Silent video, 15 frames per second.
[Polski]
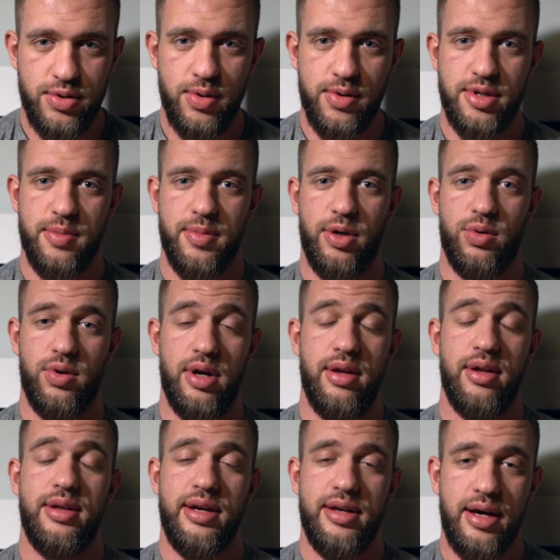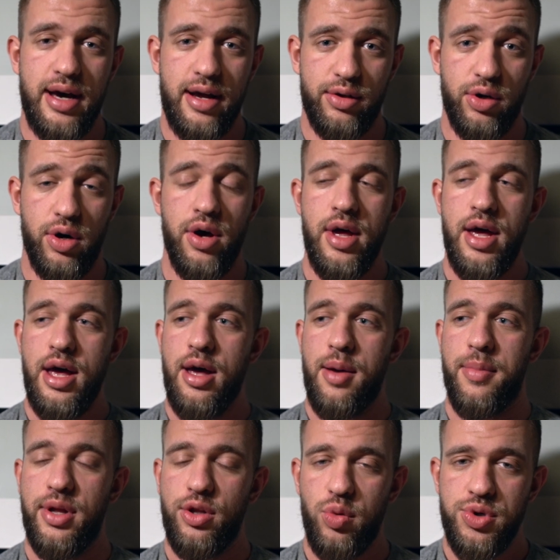są osoby, które takie cardio
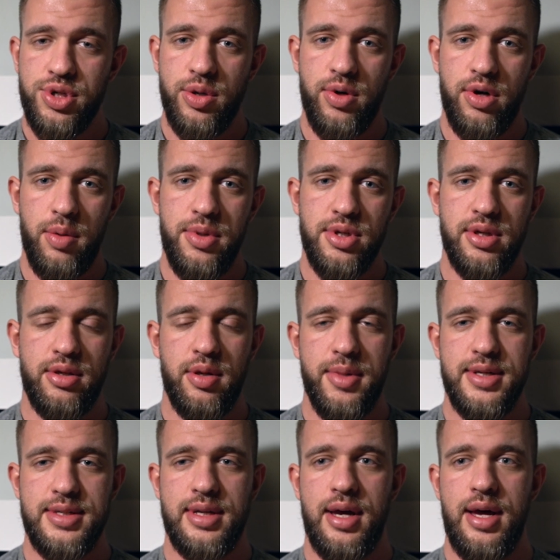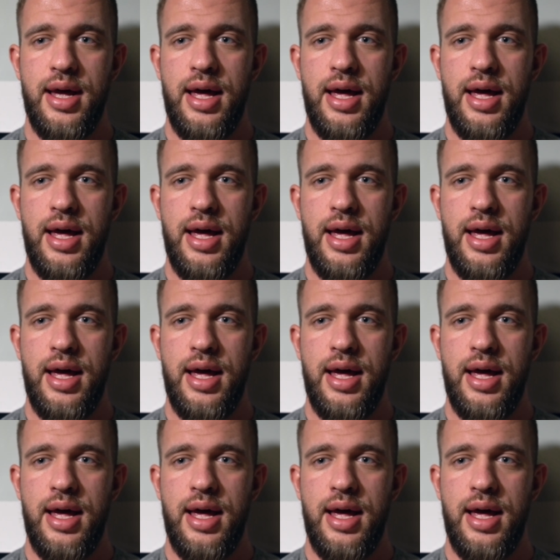będą musiały robić, natomiast